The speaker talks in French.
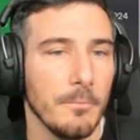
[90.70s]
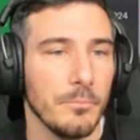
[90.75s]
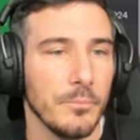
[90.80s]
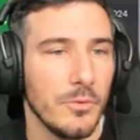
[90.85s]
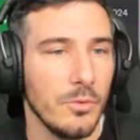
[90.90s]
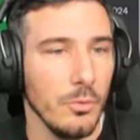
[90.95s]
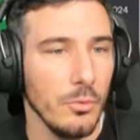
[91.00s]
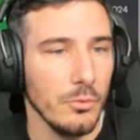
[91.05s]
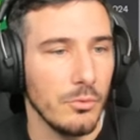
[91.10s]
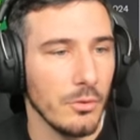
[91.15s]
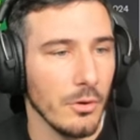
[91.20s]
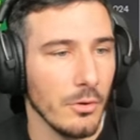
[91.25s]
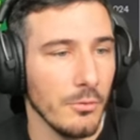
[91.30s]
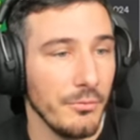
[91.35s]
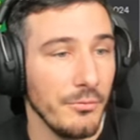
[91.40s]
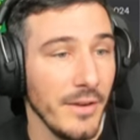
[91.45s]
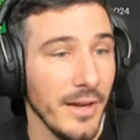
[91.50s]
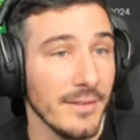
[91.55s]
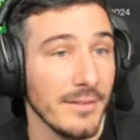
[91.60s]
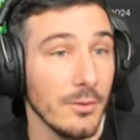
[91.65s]
Donc, euh,
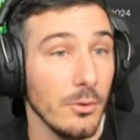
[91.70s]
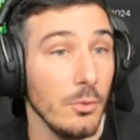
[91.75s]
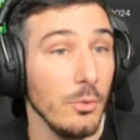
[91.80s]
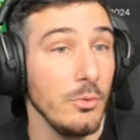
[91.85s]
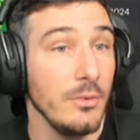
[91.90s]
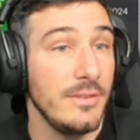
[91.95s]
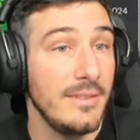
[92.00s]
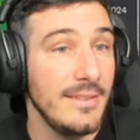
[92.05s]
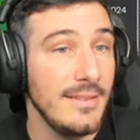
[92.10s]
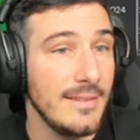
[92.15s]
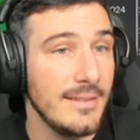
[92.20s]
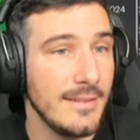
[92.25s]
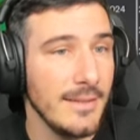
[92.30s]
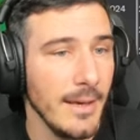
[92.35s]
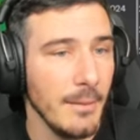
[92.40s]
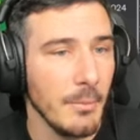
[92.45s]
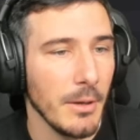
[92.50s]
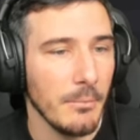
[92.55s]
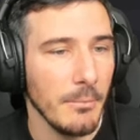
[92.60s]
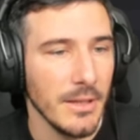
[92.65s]
face au
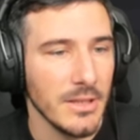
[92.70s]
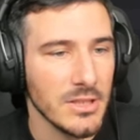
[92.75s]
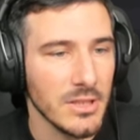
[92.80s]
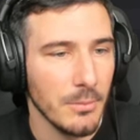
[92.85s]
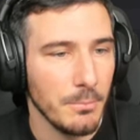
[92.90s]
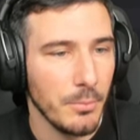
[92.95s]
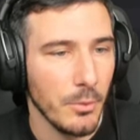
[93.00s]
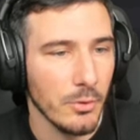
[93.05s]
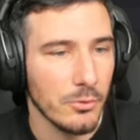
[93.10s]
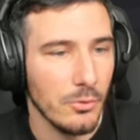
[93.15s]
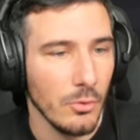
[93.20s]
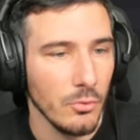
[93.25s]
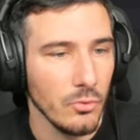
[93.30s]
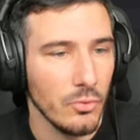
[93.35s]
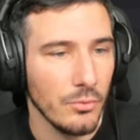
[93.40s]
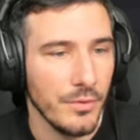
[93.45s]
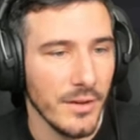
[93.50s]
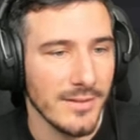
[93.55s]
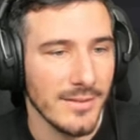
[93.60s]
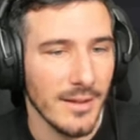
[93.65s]
dixième, un match important. Je
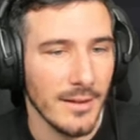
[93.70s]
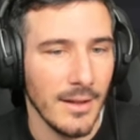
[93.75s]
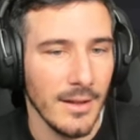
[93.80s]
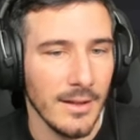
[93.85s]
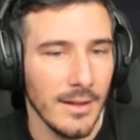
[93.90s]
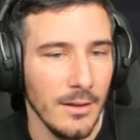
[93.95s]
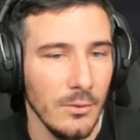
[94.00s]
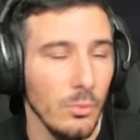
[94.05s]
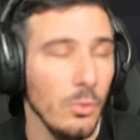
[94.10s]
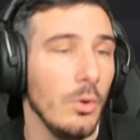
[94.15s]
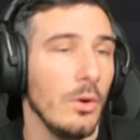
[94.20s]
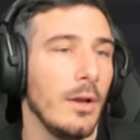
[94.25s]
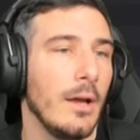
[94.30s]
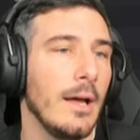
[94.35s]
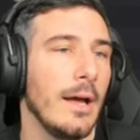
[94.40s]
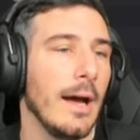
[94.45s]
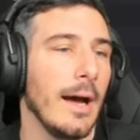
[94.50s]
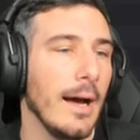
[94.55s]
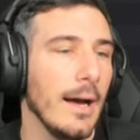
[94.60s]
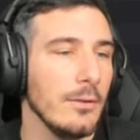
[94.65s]
joue face à Nagano
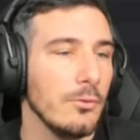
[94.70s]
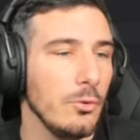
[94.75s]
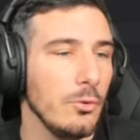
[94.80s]
à